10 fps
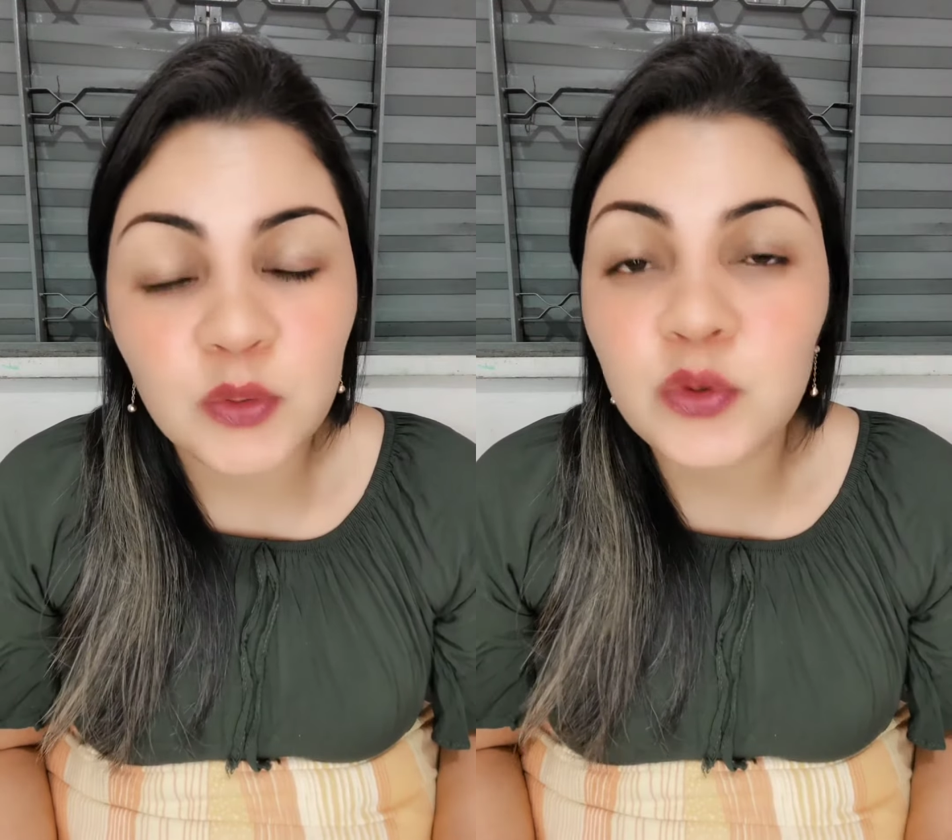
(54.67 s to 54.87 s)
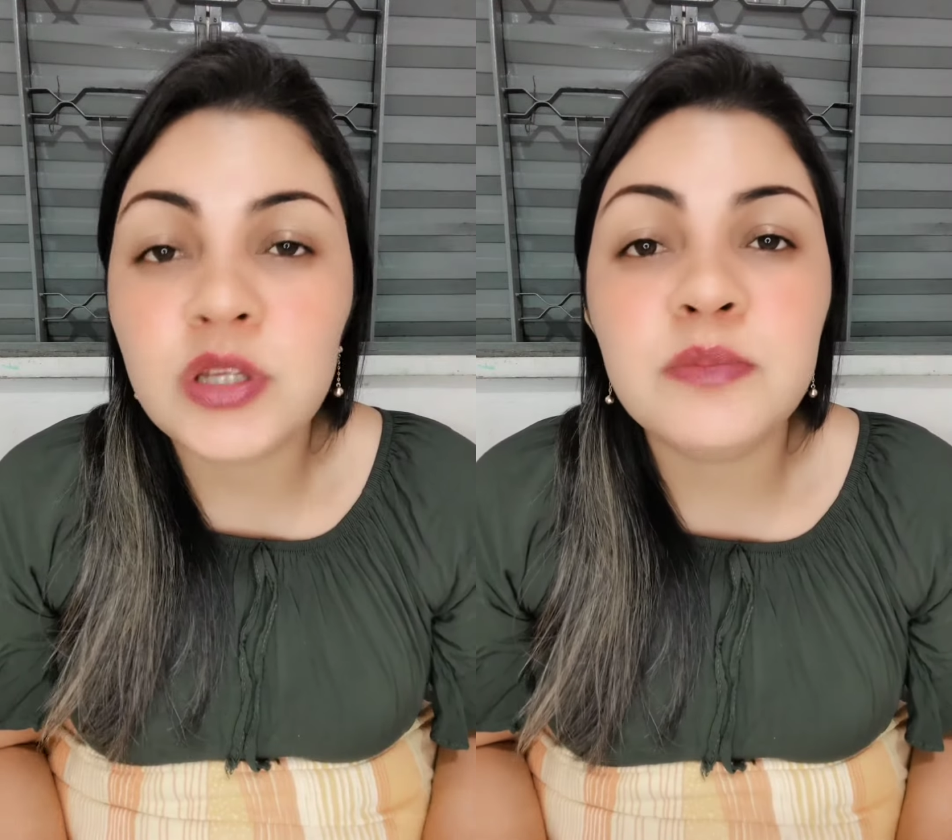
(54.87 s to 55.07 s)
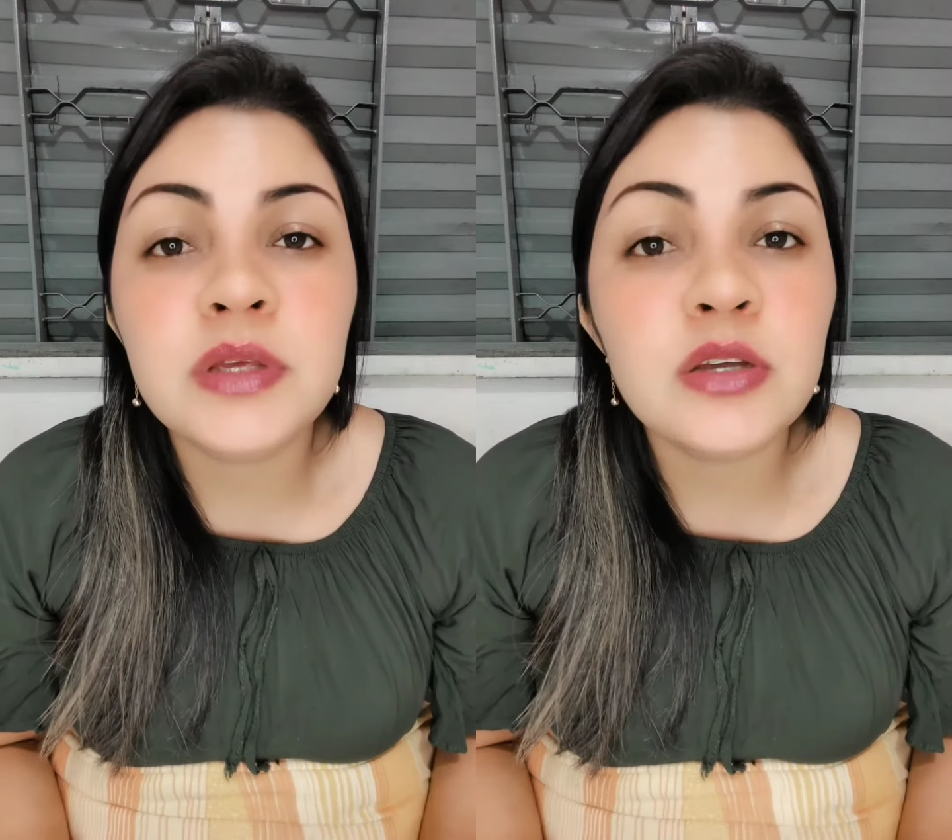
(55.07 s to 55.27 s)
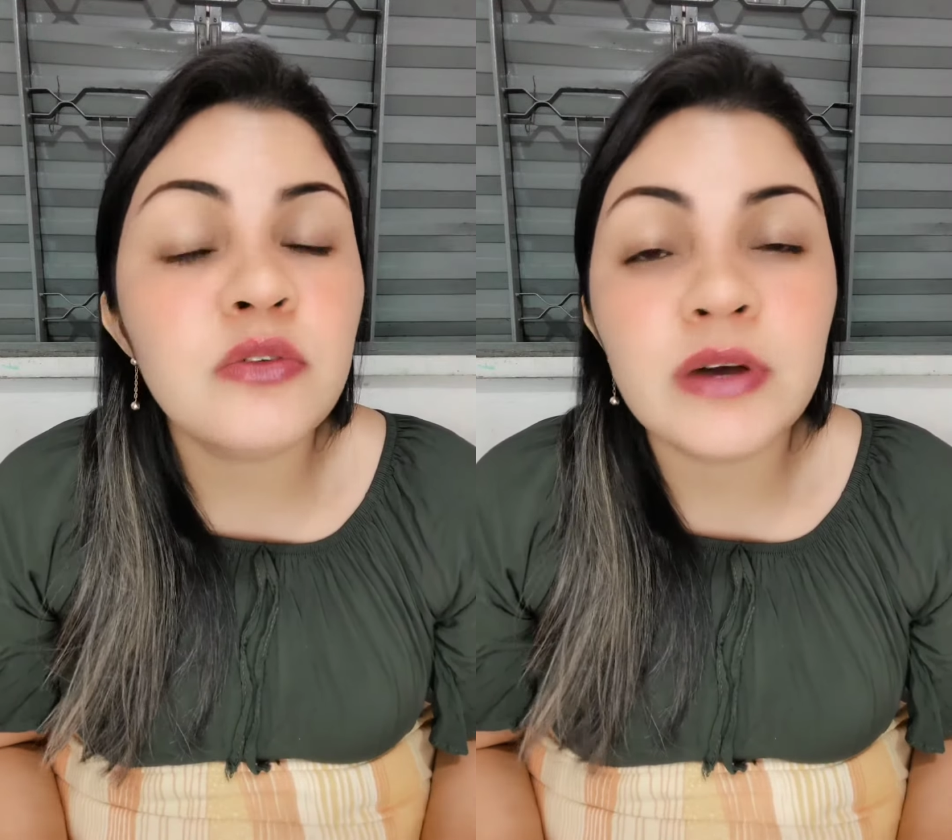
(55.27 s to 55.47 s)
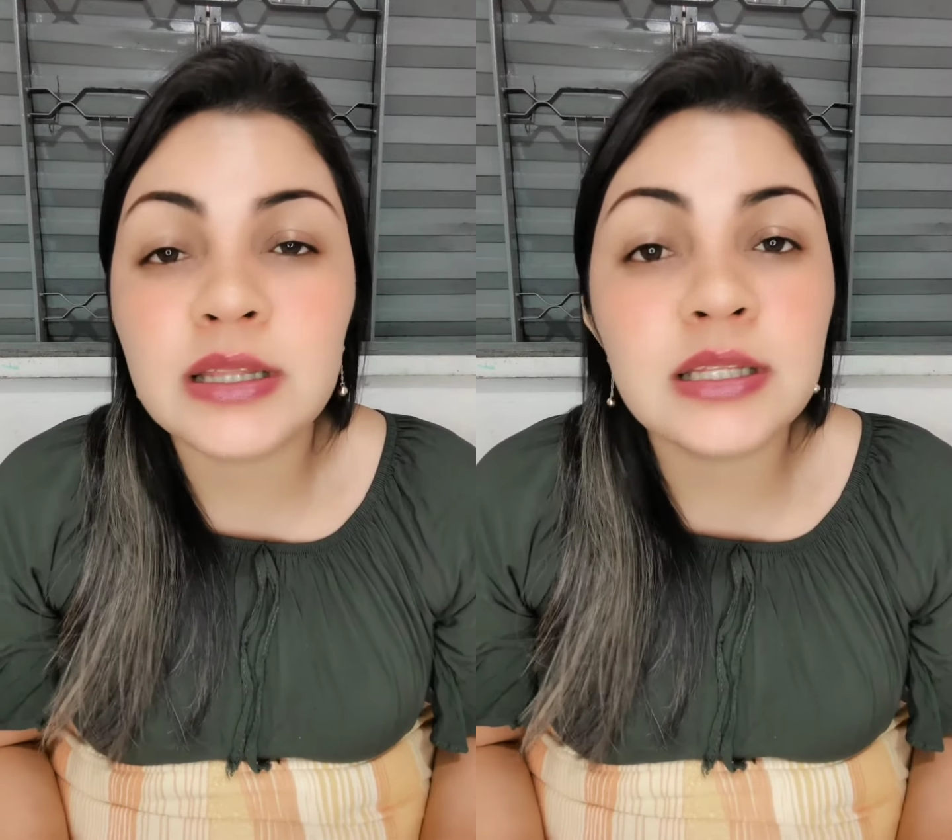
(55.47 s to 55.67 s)
o inimigo
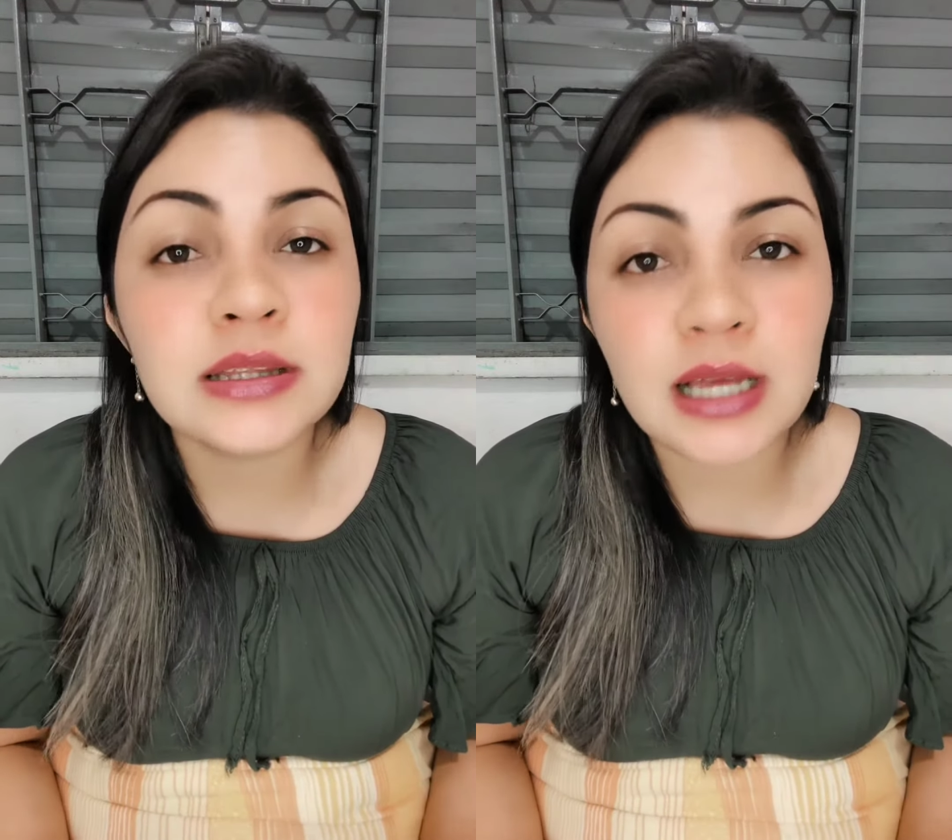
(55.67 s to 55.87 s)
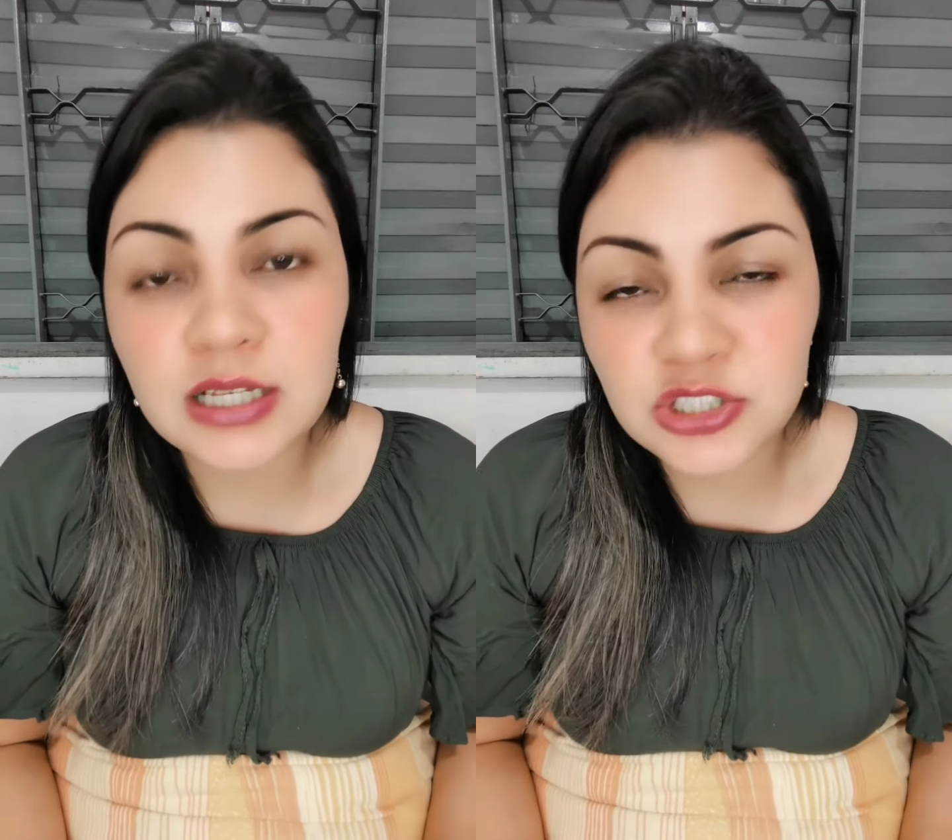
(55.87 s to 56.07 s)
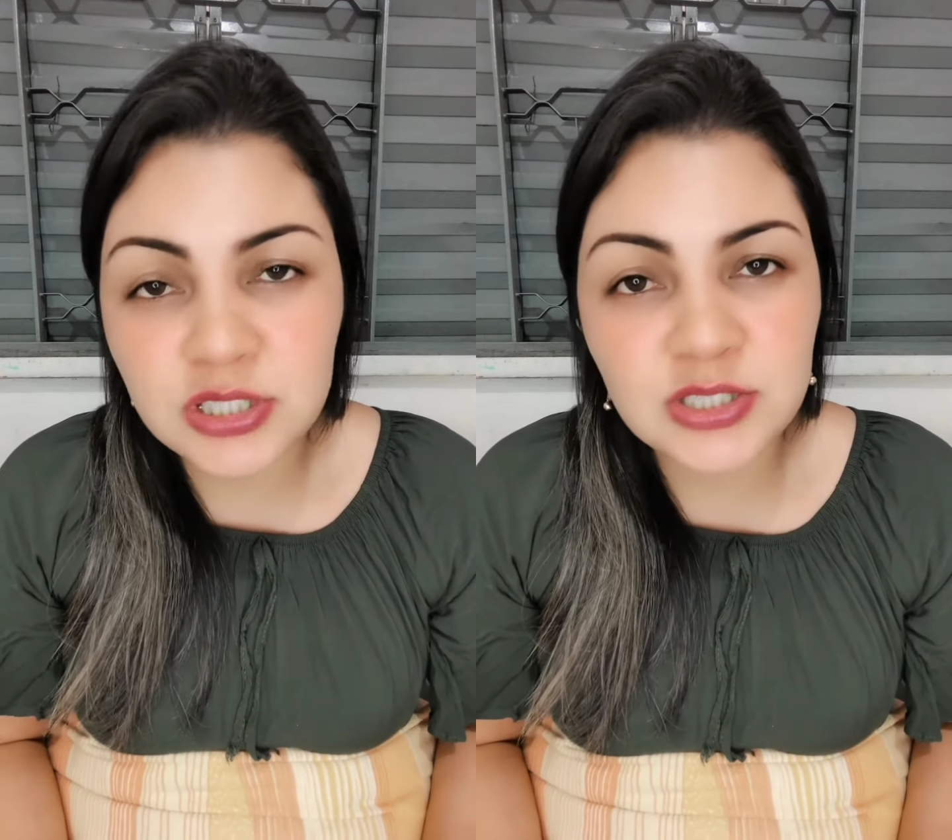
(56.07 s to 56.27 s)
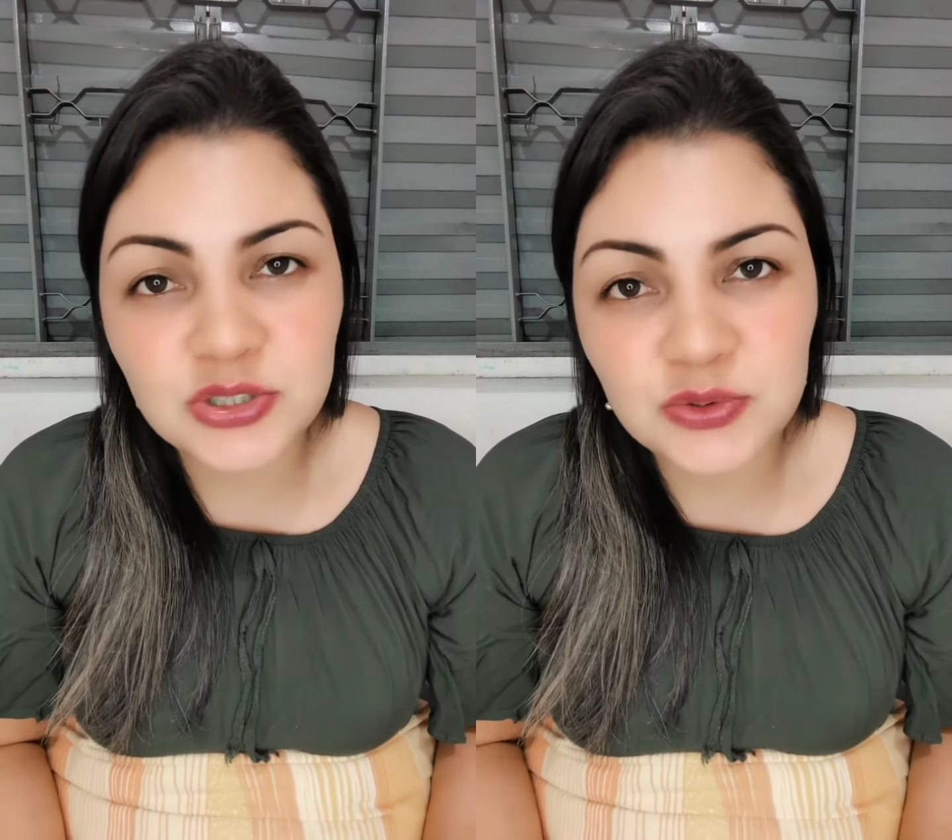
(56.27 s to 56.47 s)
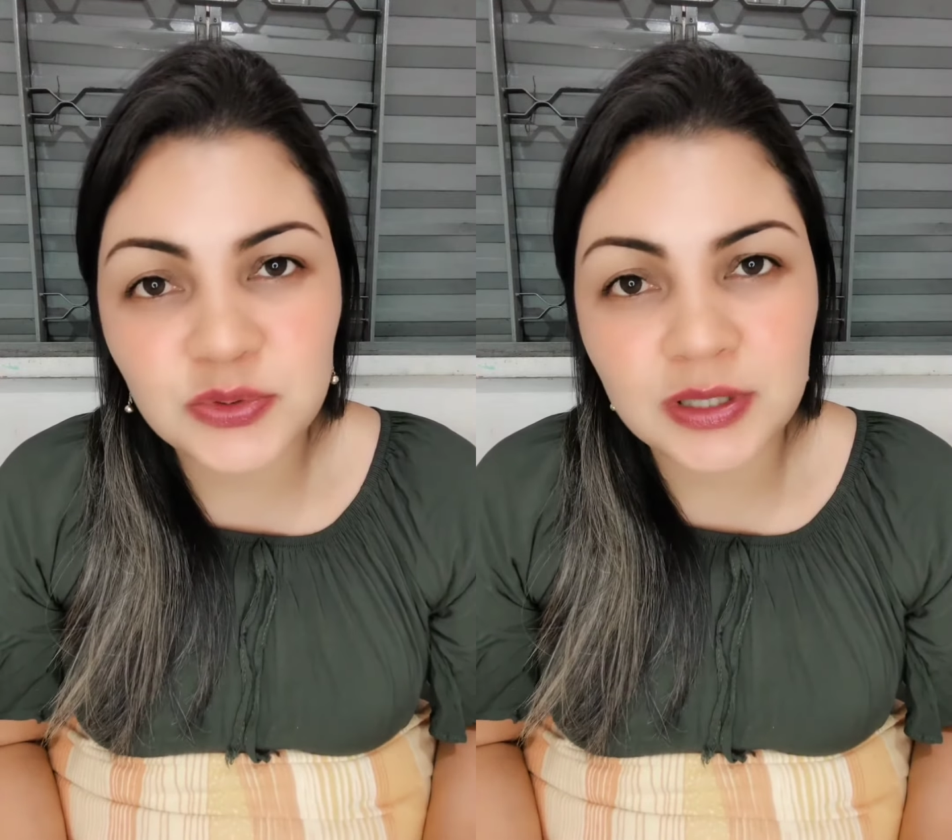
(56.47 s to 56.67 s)
vai tentar te
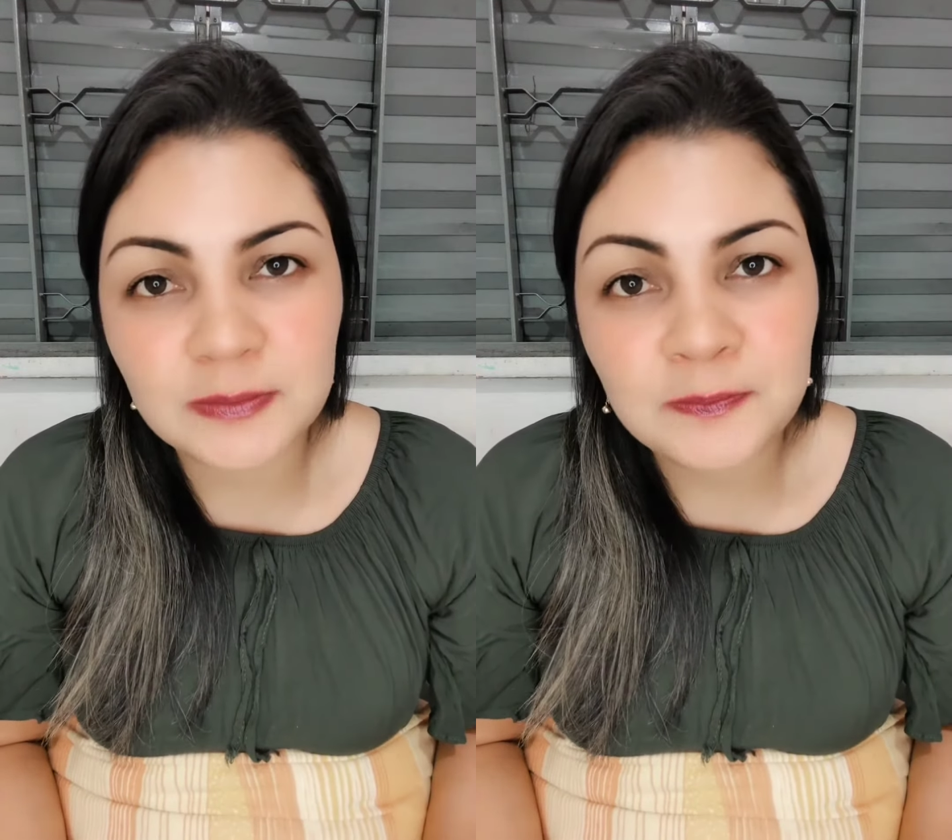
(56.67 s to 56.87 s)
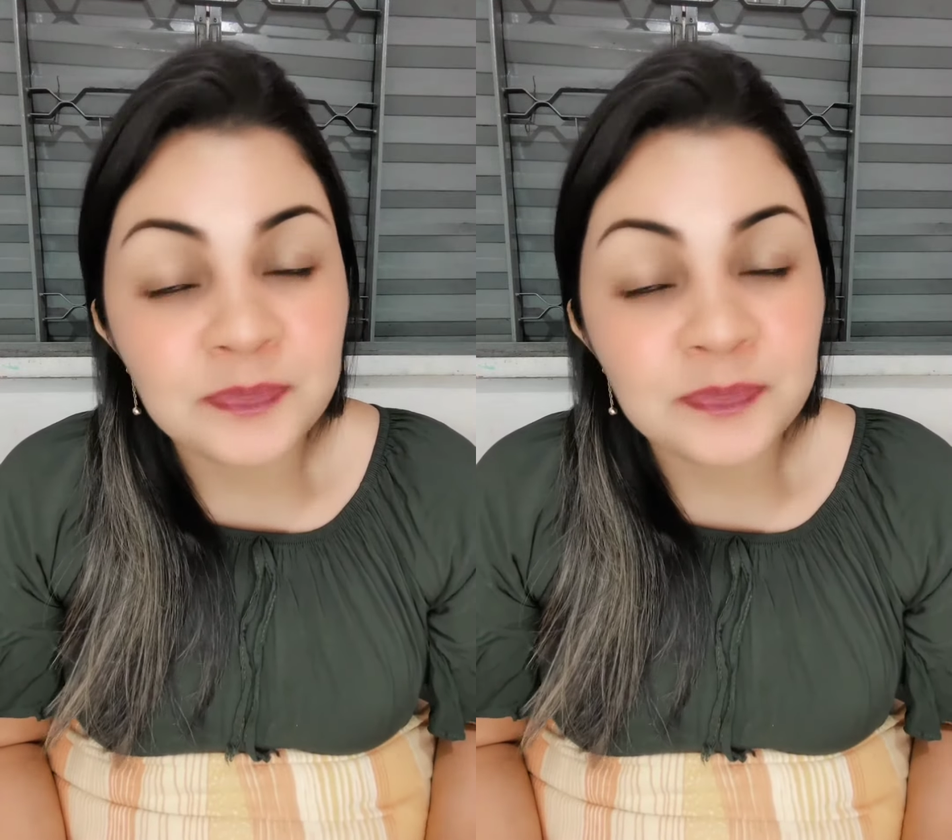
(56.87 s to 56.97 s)
destruir.